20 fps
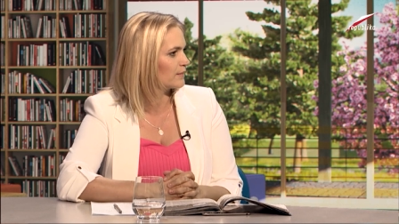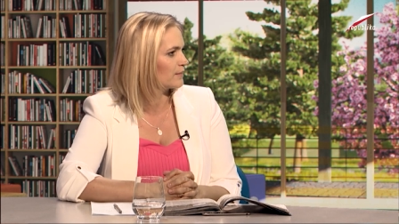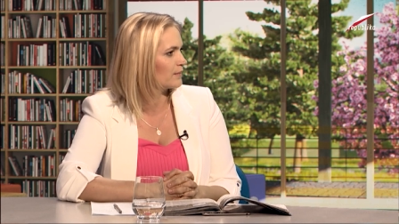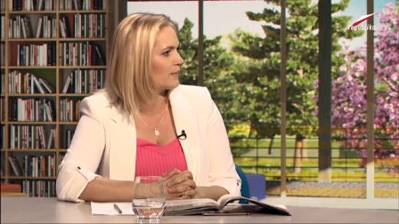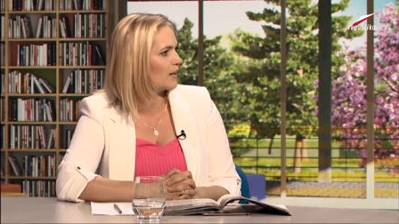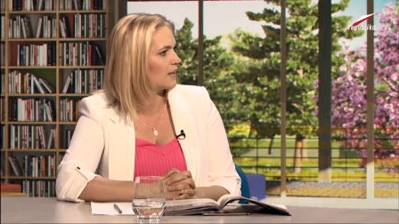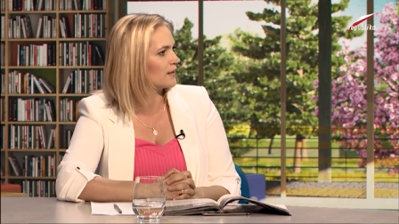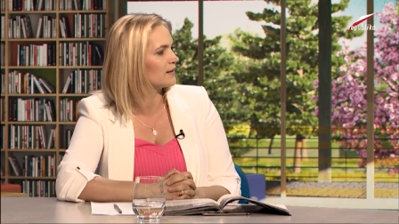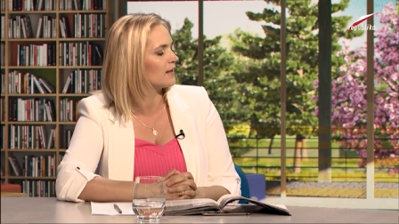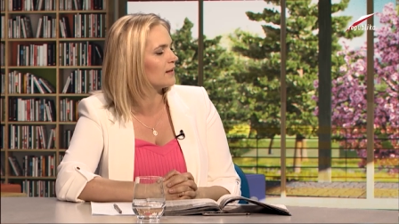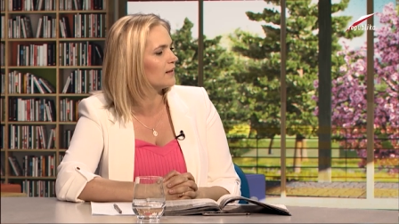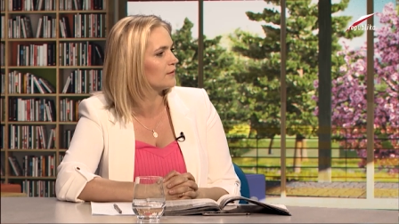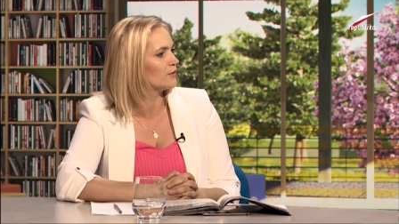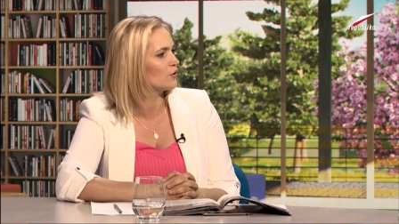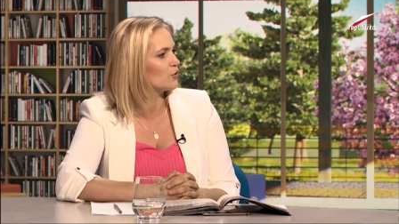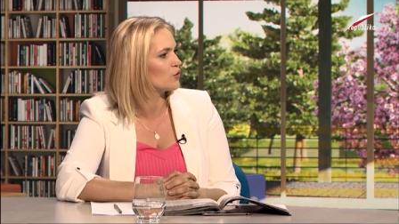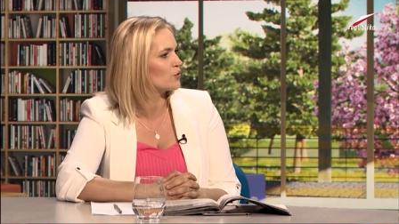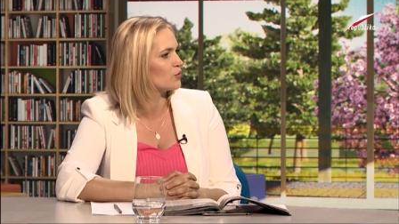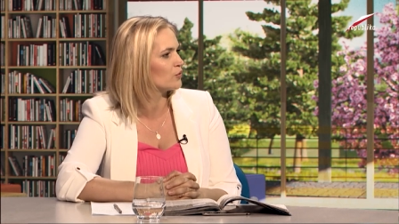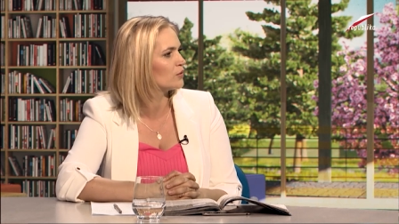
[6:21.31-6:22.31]

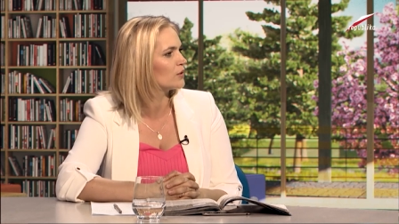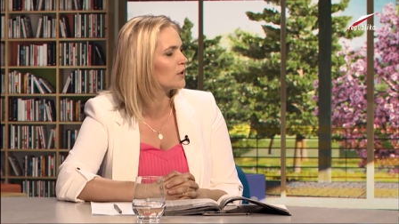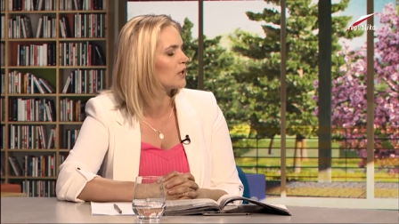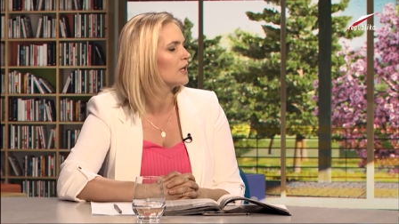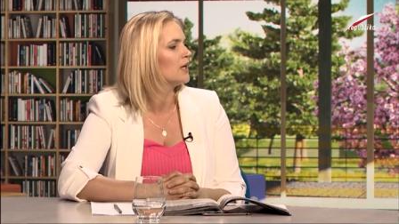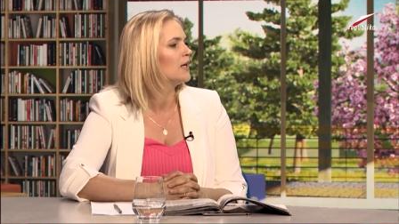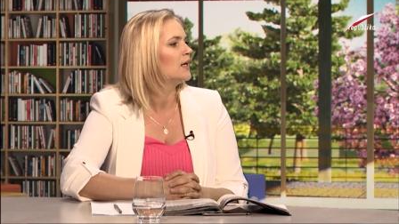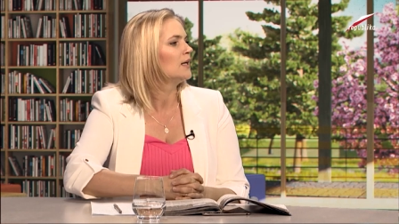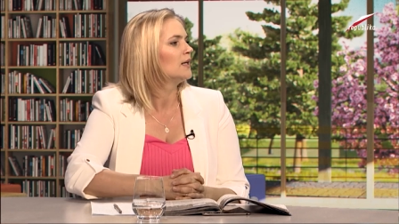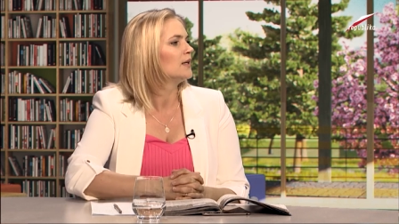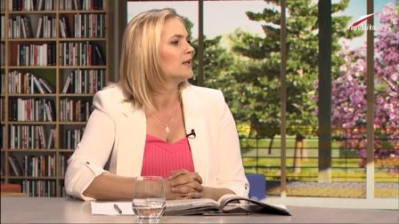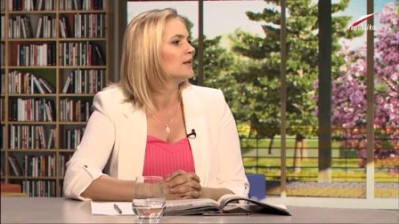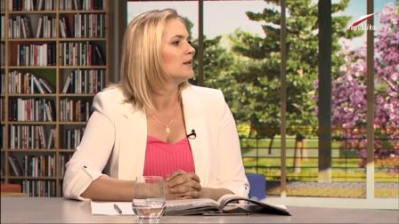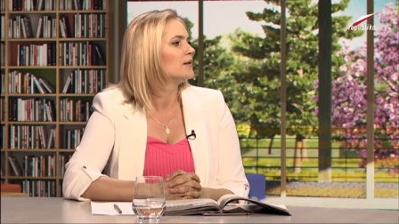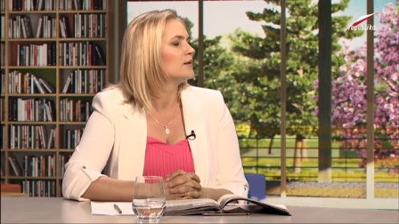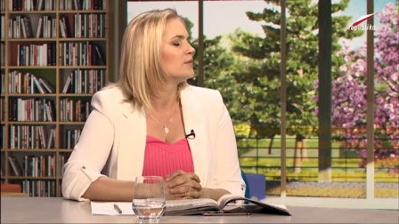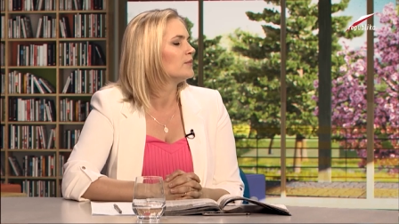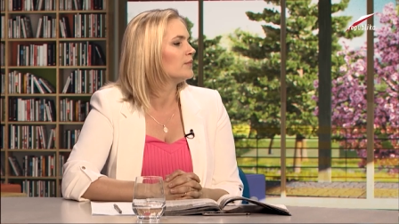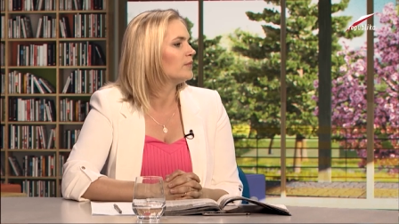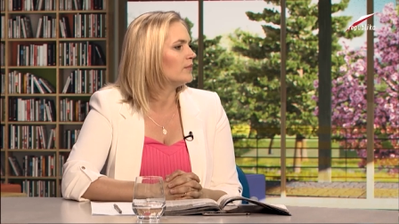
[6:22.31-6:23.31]
Magdaleny Żuk. Ale,
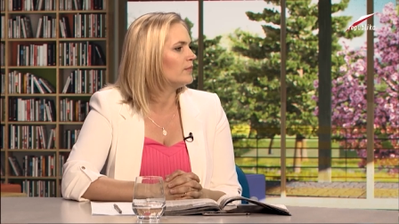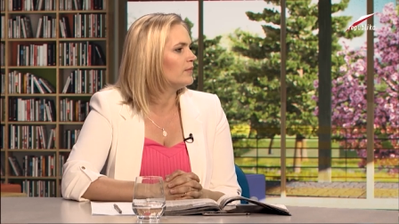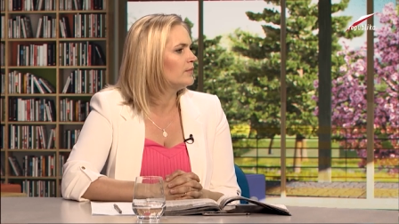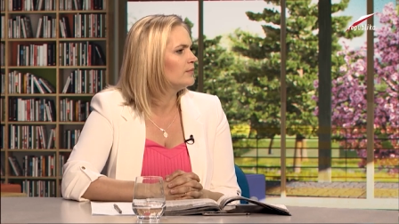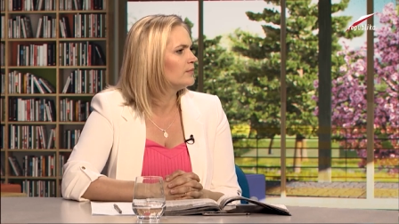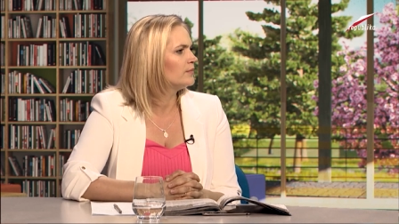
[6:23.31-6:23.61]
ale to też